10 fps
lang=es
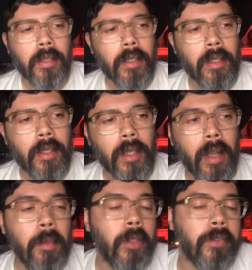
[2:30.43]
Eh,
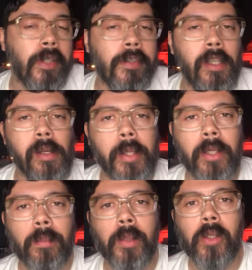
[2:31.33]
al menos así lo
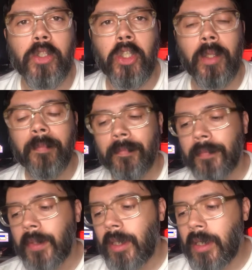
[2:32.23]
veo un poco yo.
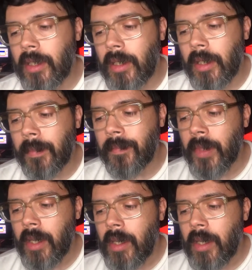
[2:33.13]
Em,